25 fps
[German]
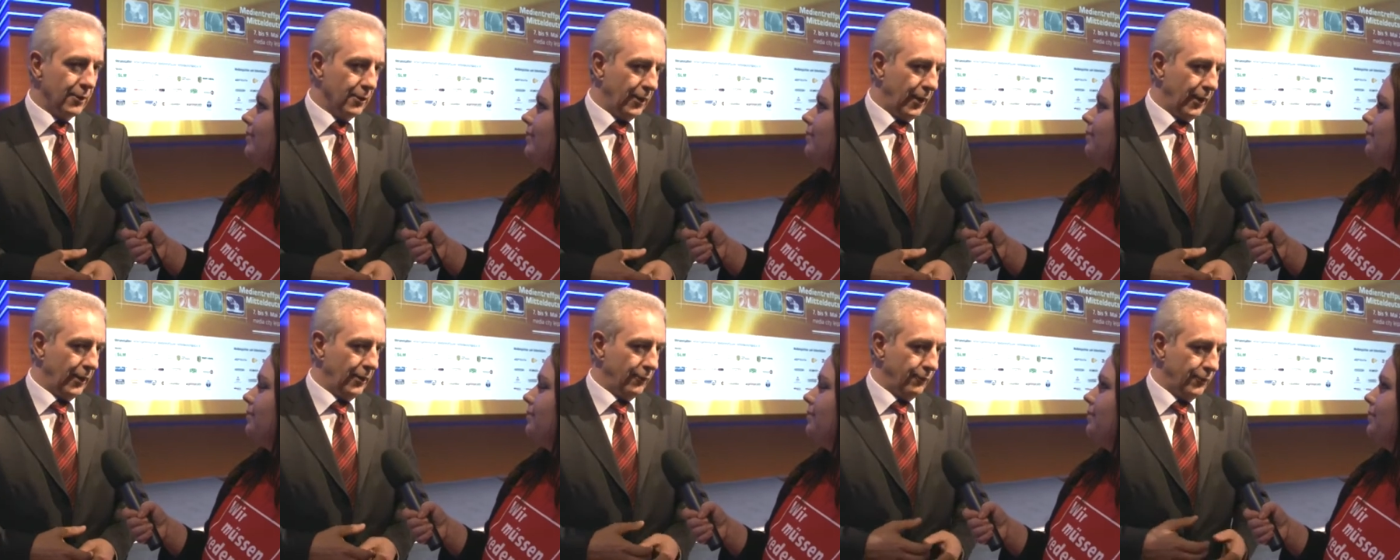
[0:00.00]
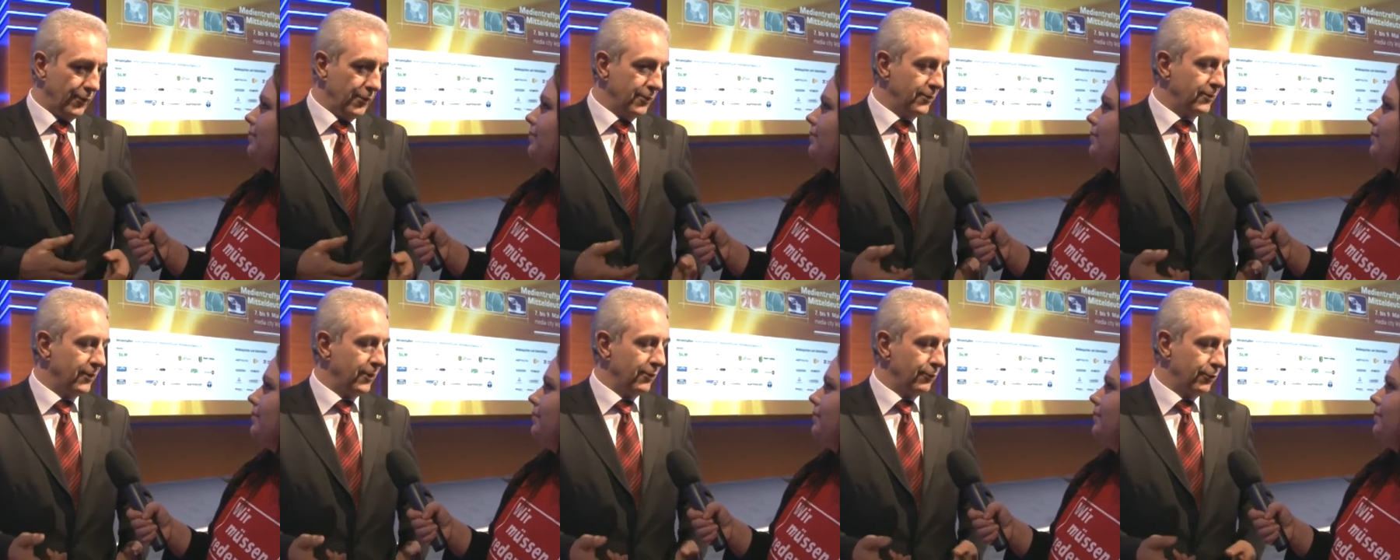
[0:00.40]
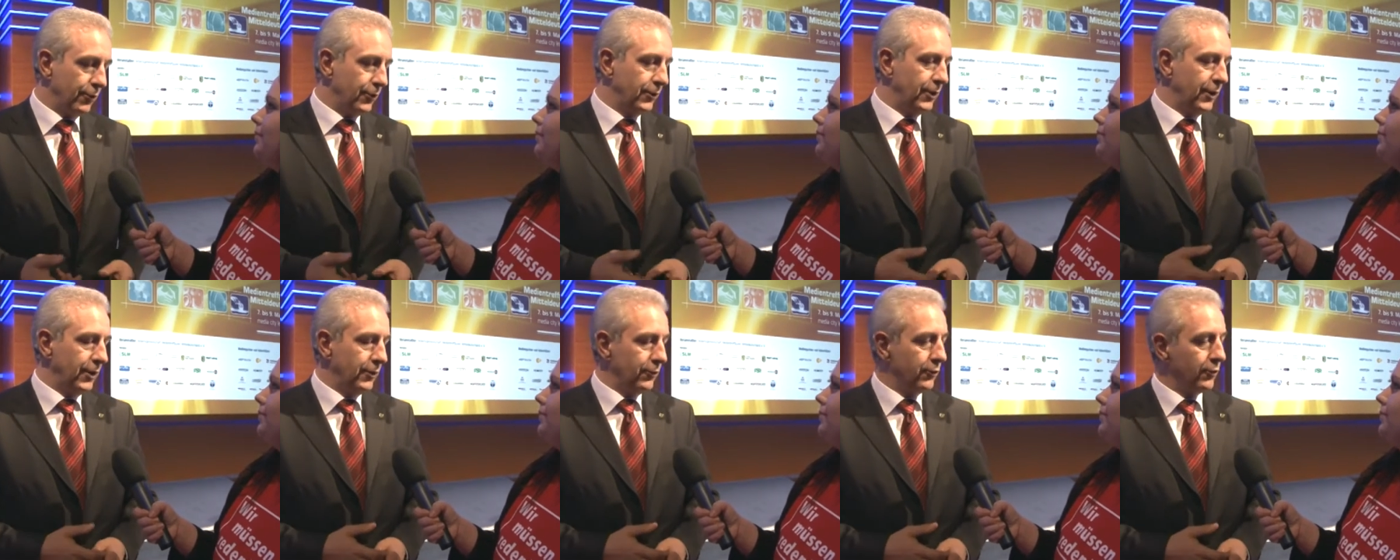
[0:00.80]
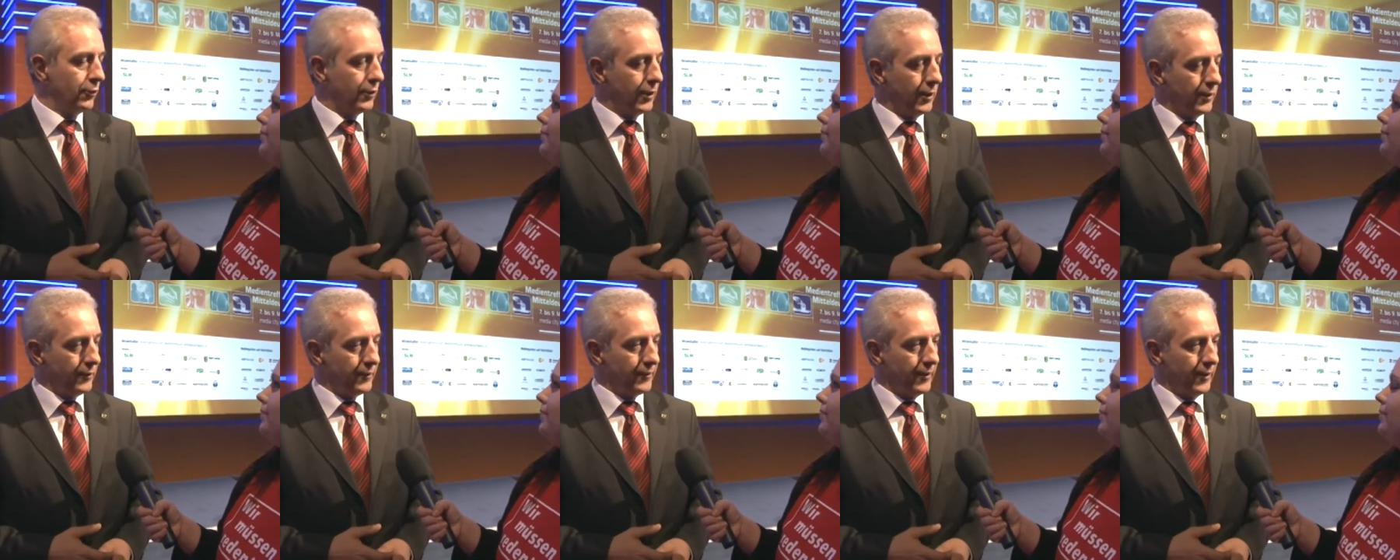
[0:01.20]
eine Vielzahl von denen
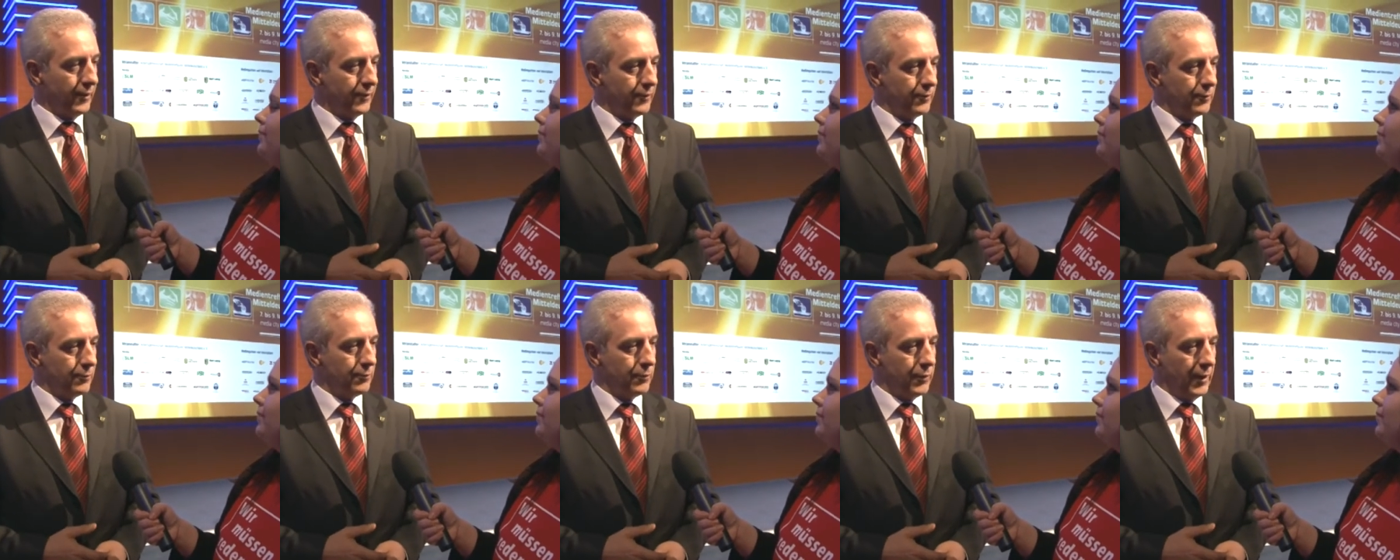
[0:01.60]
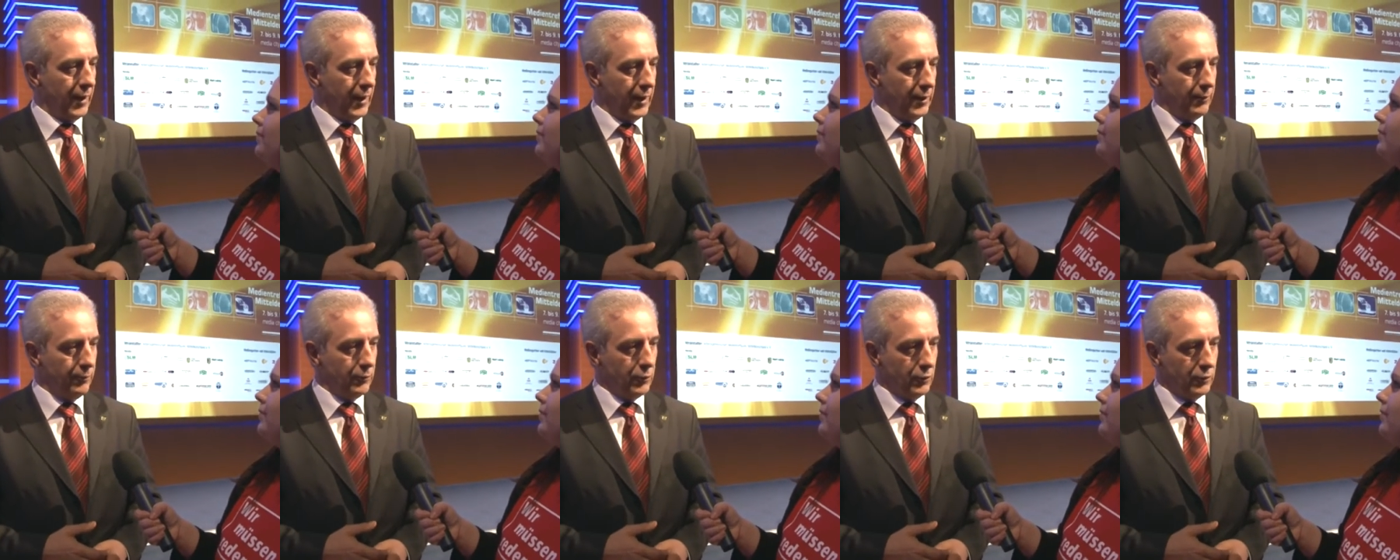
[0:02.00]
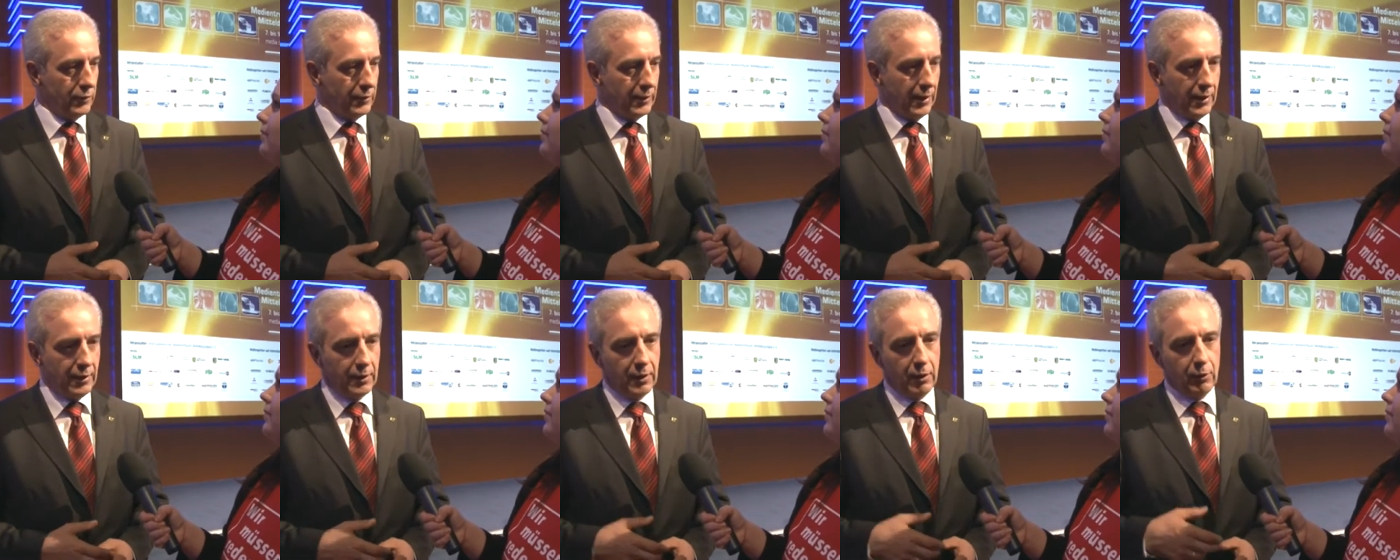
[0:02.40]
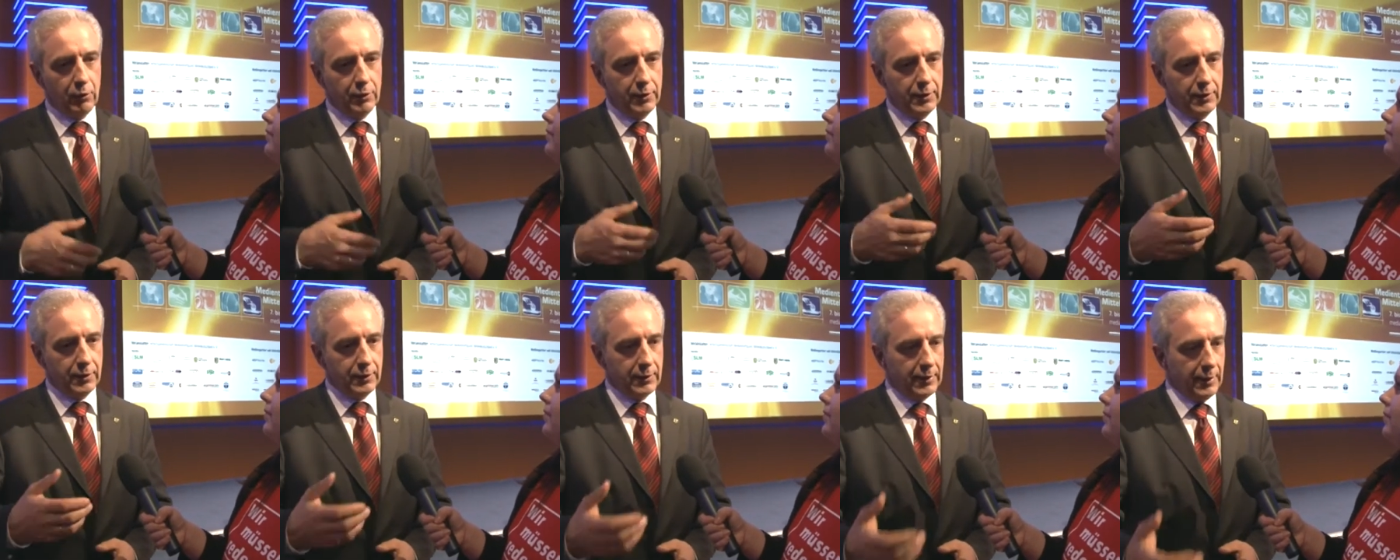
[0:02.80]
sogar in Sachsen bleiben und dann auch
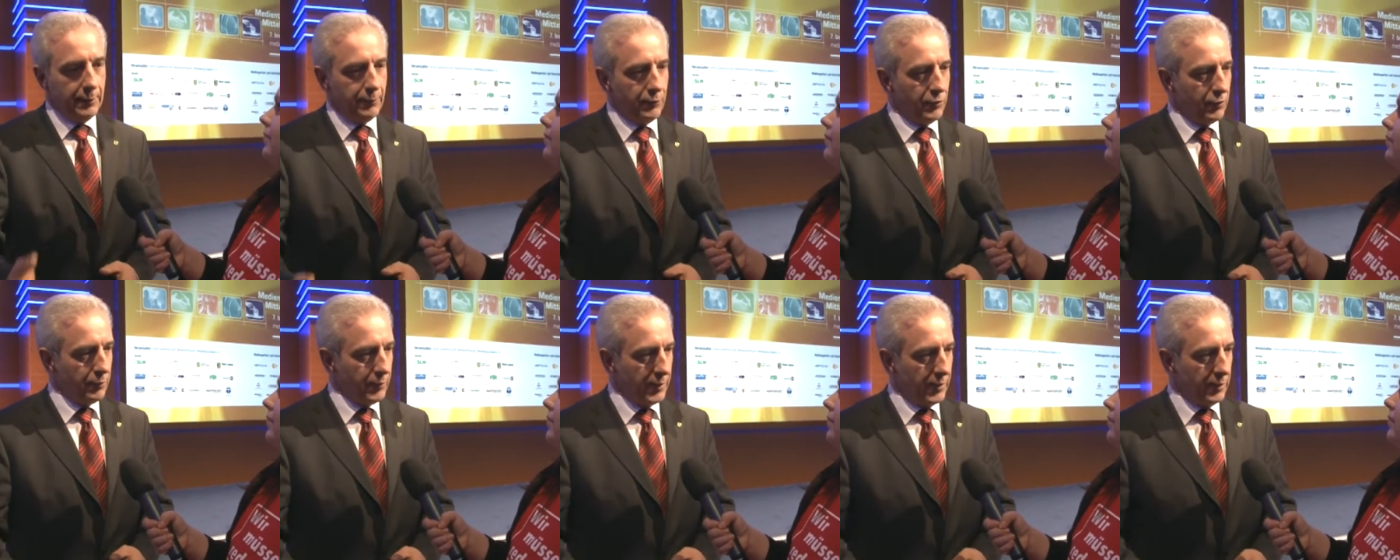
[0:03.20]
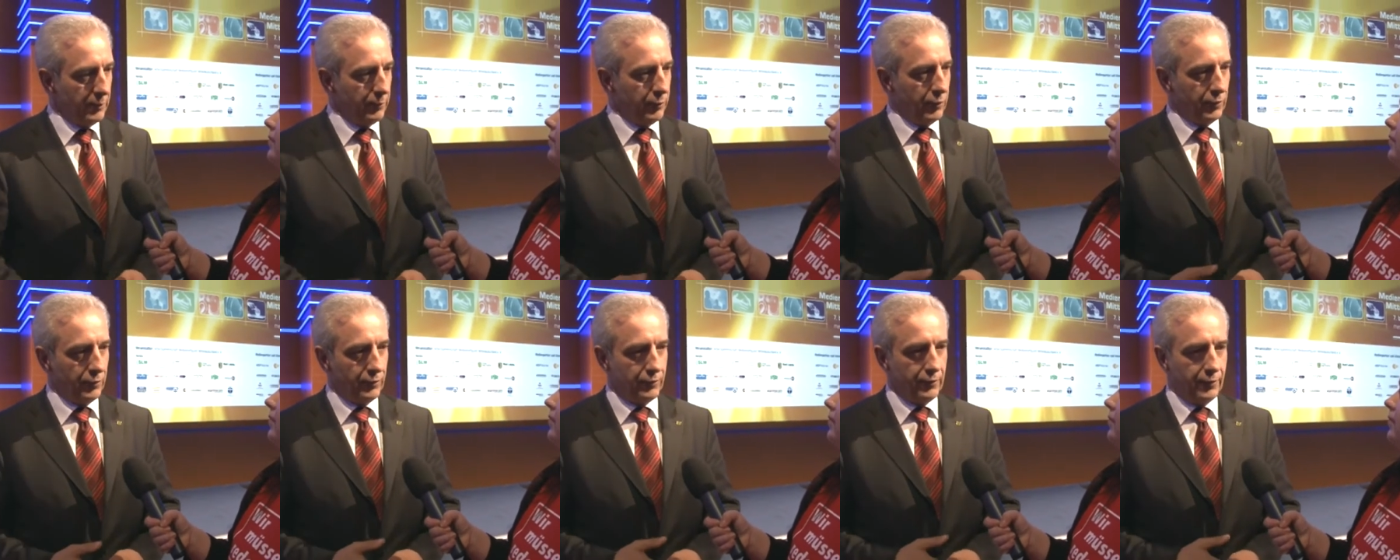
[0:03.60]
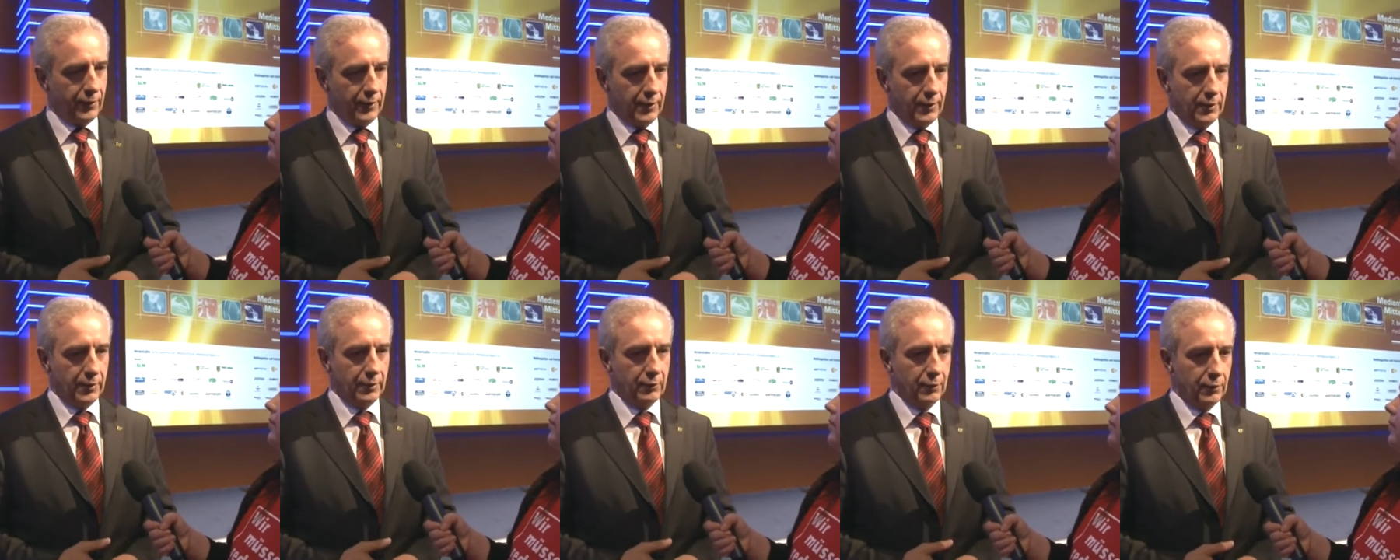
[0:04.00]
ihren Lebensmittelpunkt finden.